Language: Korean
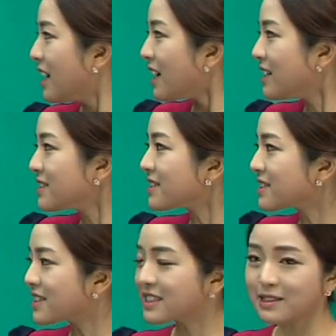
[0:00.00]
항상
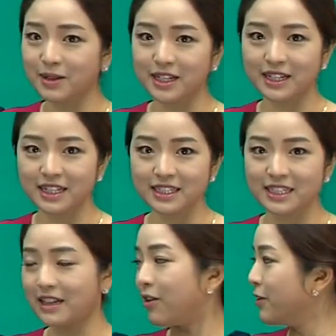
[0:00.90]
사실을 말해야
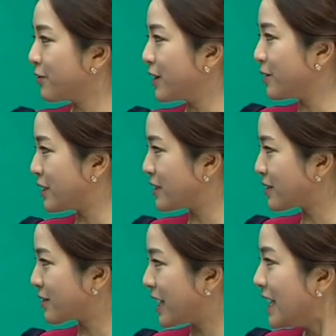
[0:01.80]
하느냐? agree or
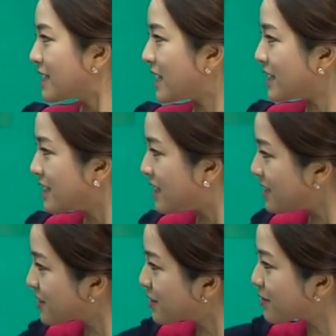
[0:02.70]
disagree. 자,
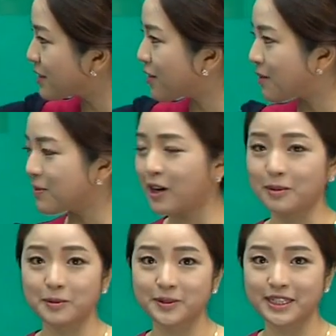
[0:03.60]
disagree로 한번
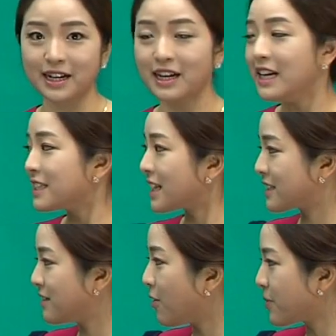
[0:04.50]
가봅시다. 자,
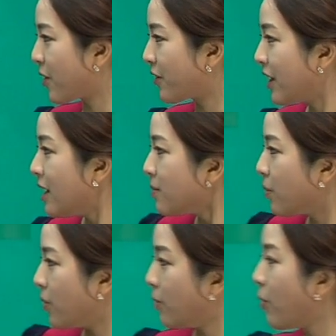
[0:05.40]
그러면
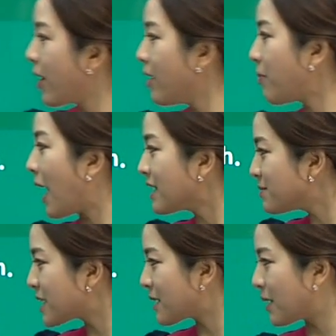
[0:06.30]
뭐, 뭐예요?
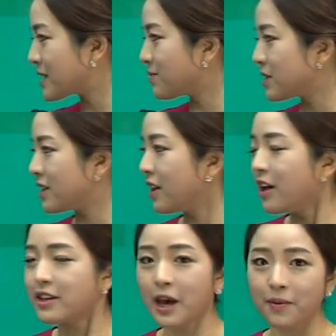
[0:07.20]
방금 제가 말씀드린
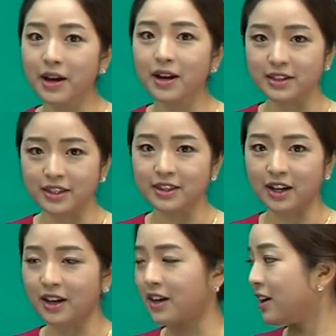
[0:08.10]
예외가
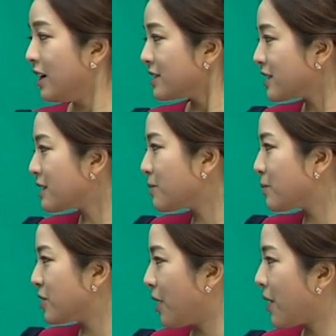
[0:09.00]
있다. 살다
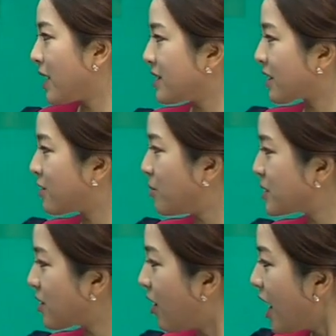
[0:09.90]
보면 예외가 있다.
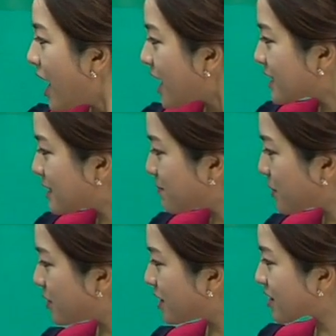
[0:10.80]
그러면서 핵심
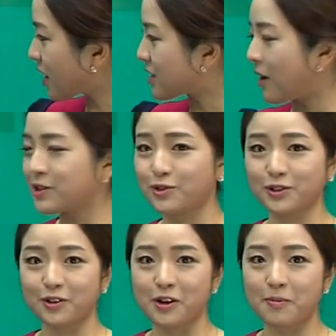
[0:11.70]
표현이 탁
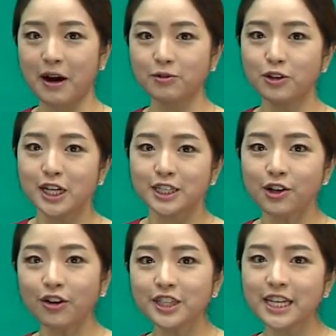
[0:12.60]
나와주는 거예요. 바로
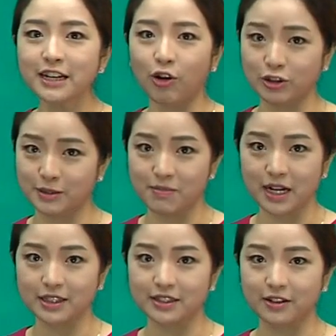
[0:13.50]
선의의
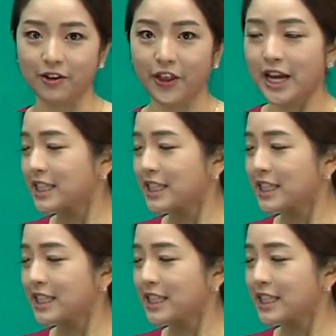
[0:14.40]
거짓말 같은 것.